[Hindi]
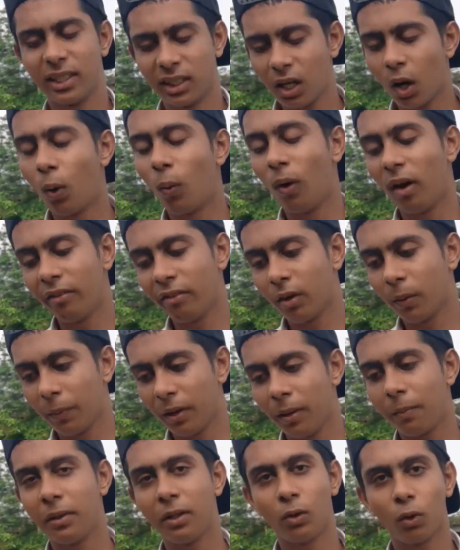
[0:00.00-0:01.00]
बचा हुआ है फिर
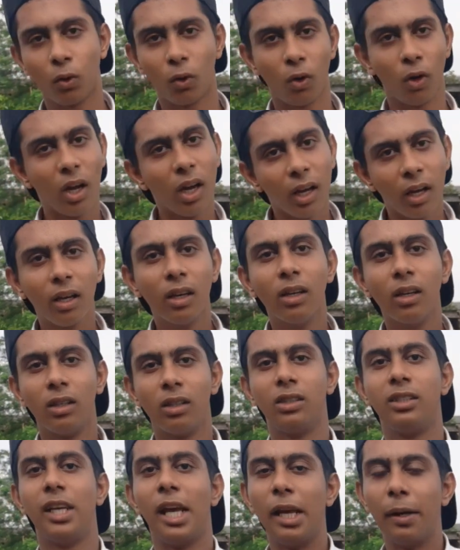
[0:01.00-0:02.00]
भी अभी तो
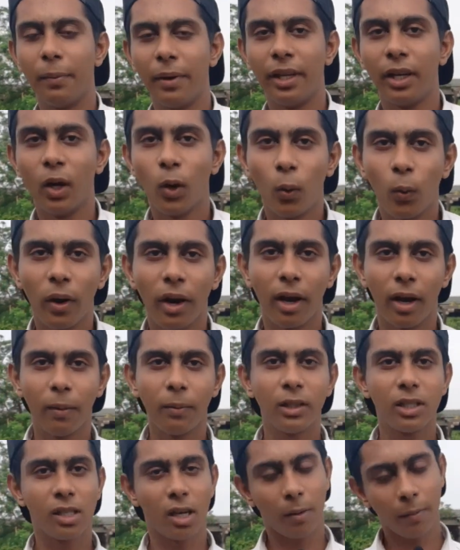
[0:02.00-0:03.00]
छः महीने हुए हैं
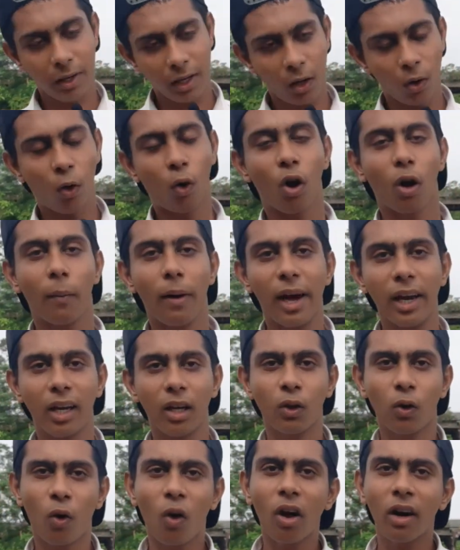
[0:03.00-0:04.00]
अभी छः महीने और
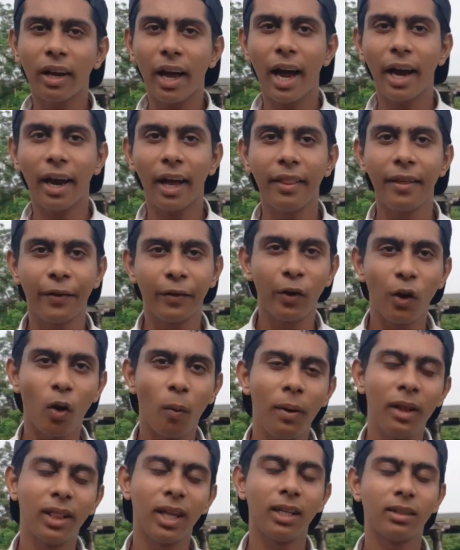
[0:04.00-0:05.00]
बाकी तो और क्या क्या देखने को
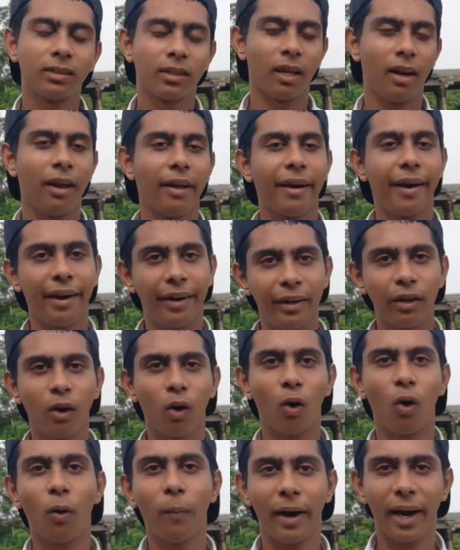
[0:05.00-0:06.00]
मिलता है इसके लिए रेडी
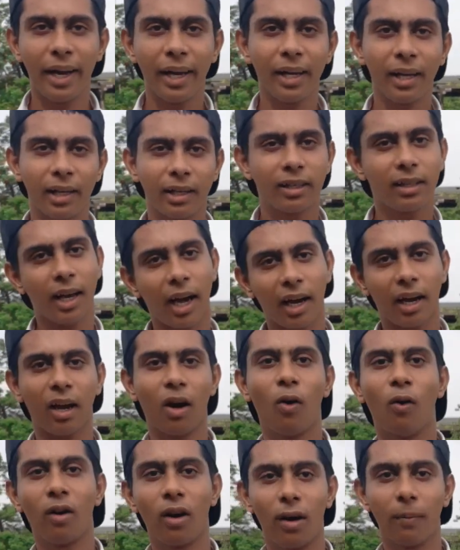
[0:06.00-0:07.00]
रहो भाई क्या क्या
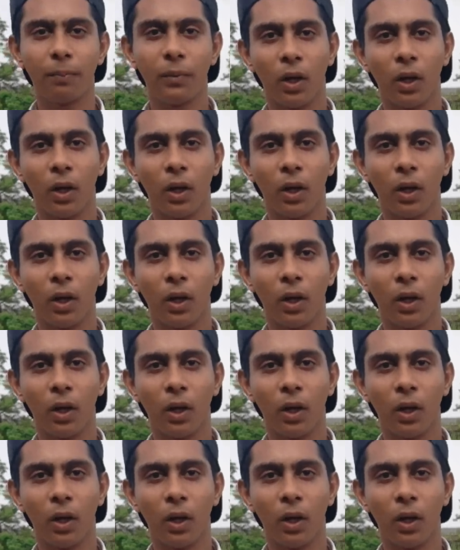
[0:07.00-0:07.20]
हो रहा है अब